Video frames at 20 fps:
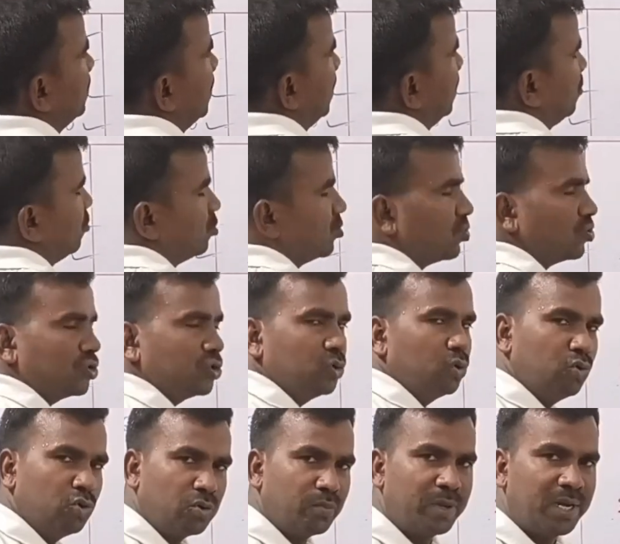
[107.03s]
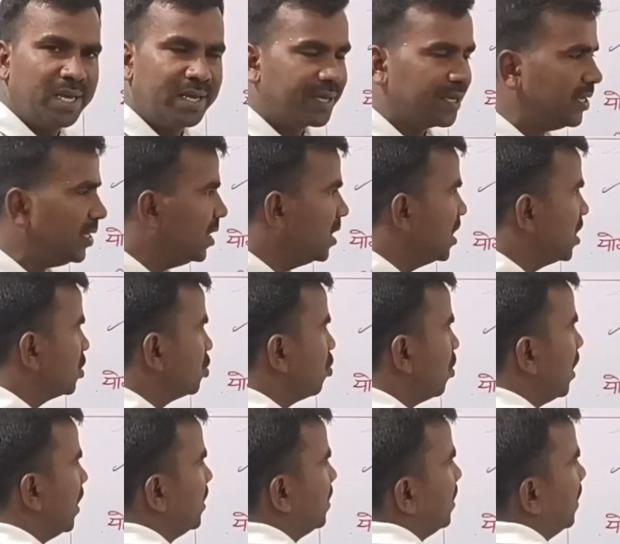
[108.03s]
तीन साल की उसको छूट मिलेगी
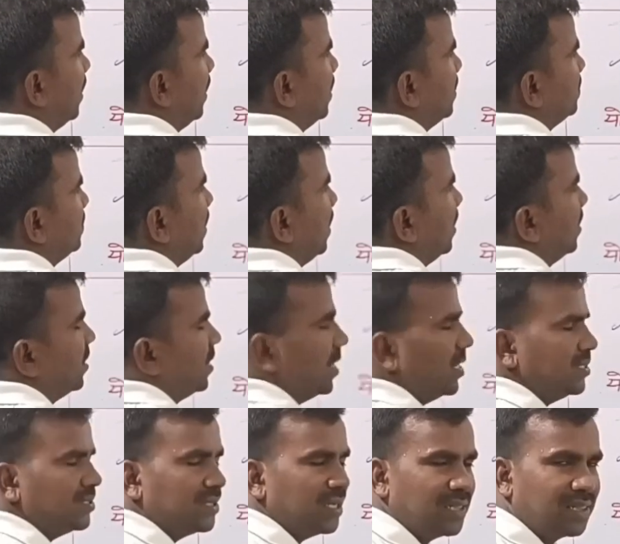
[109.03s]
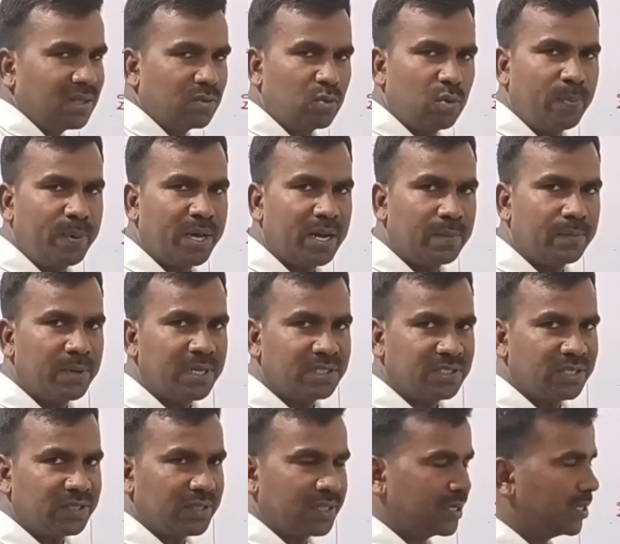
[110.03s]
तो 18 से 28 साल तक वो फॉर्म
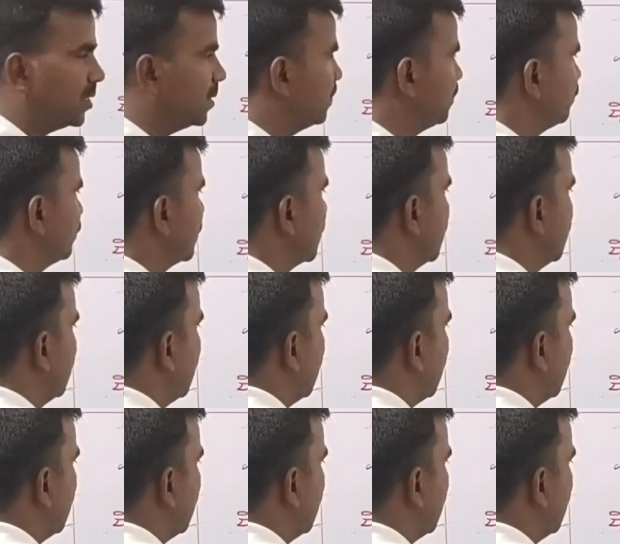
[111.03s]
भर सकते हैं